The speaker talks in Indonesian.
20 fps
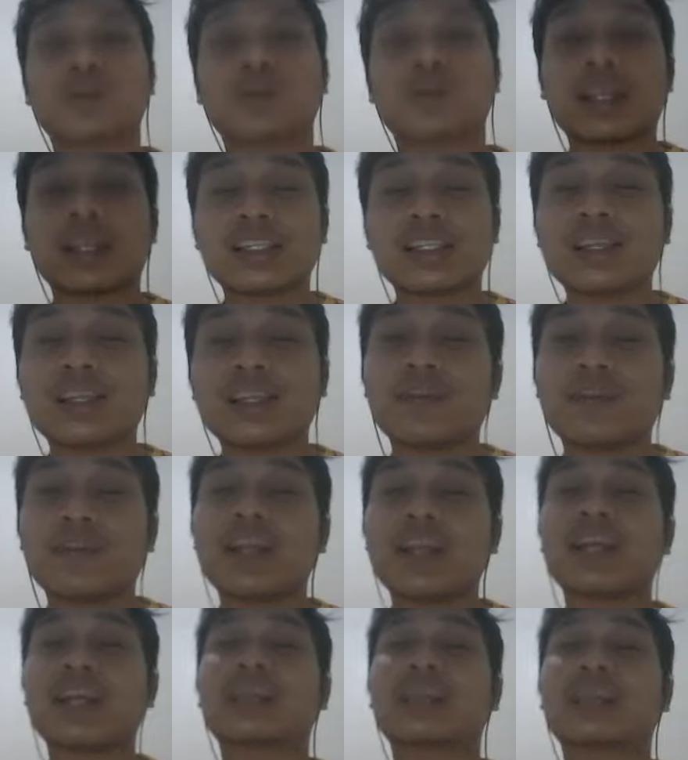potensi
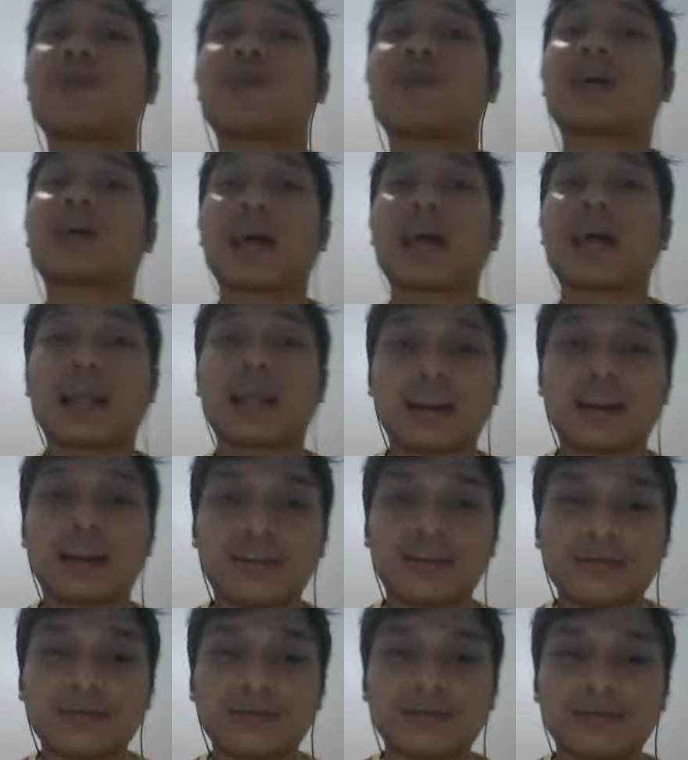dividen yang
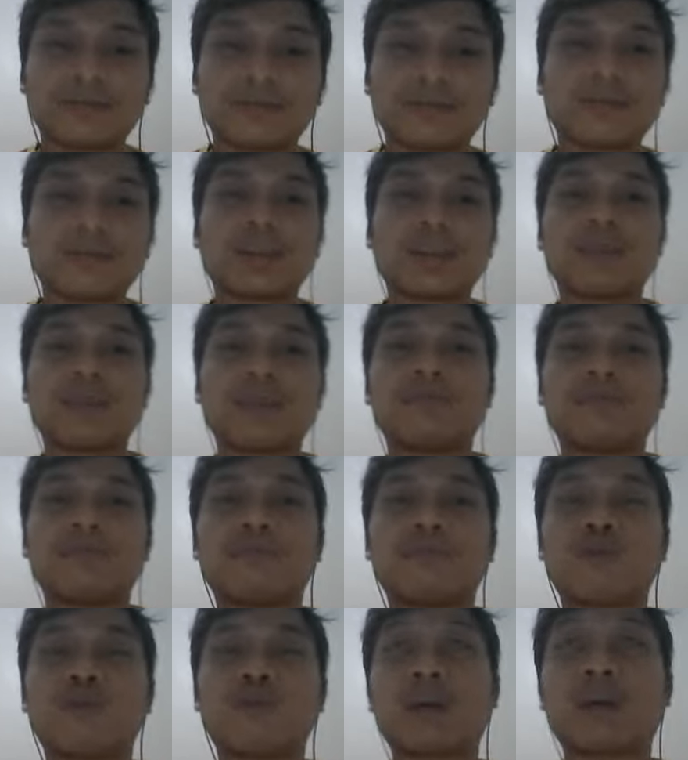ditawarkan
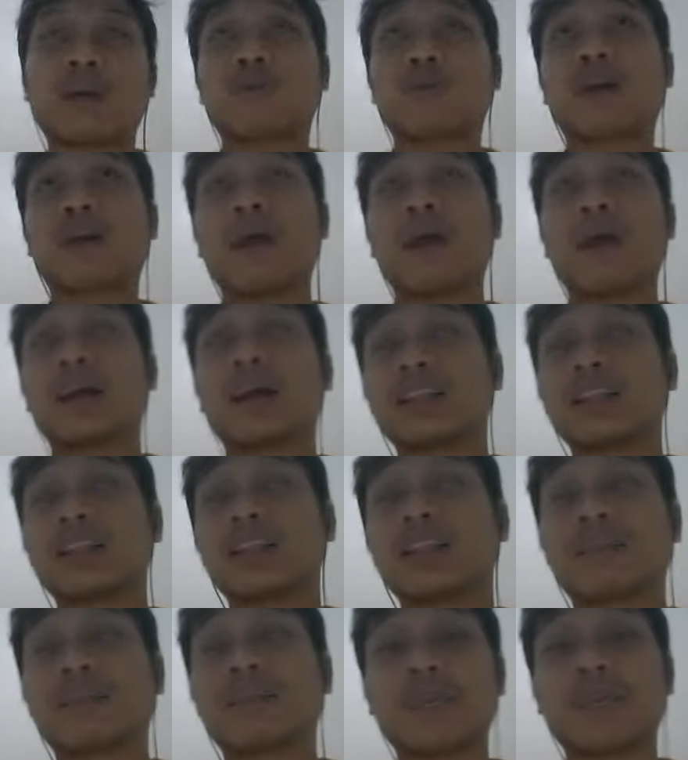bukan murah banget
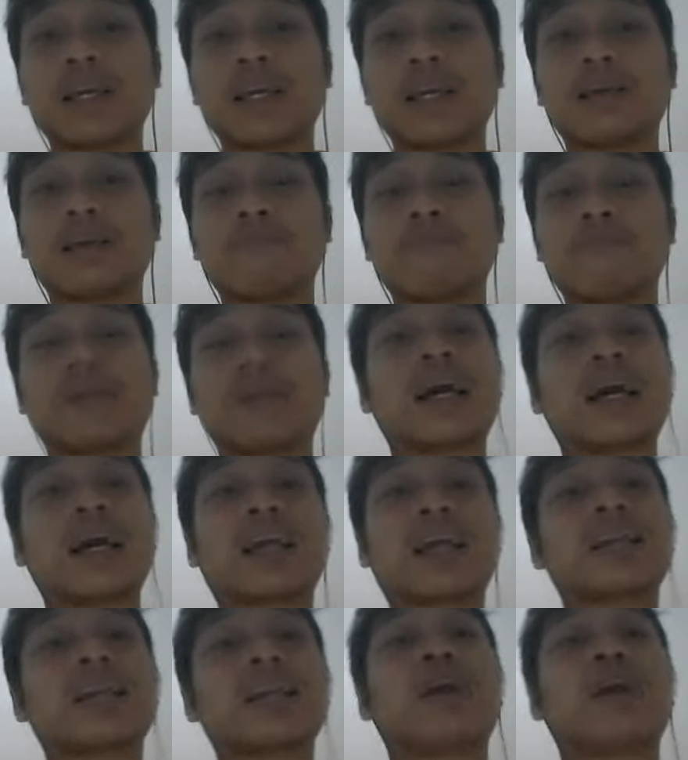sih, tapi
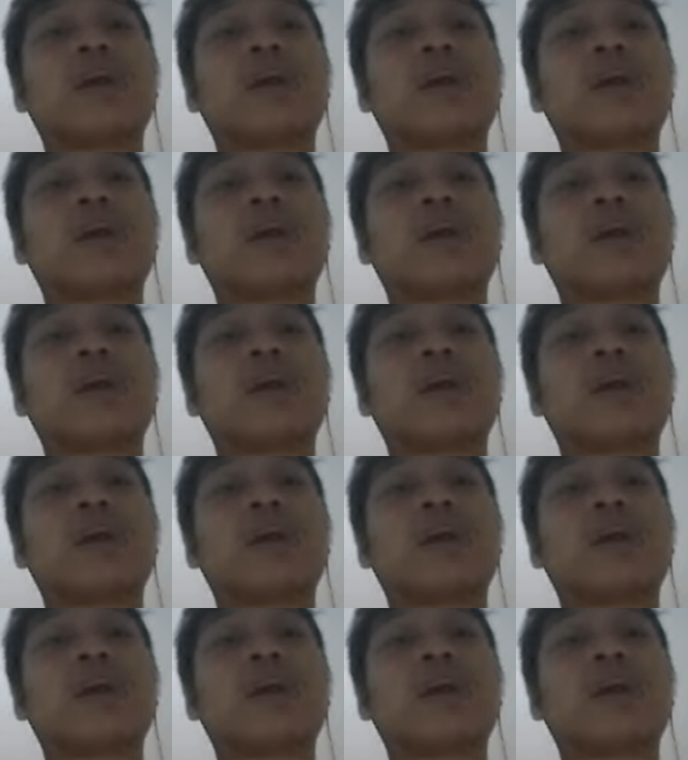menarik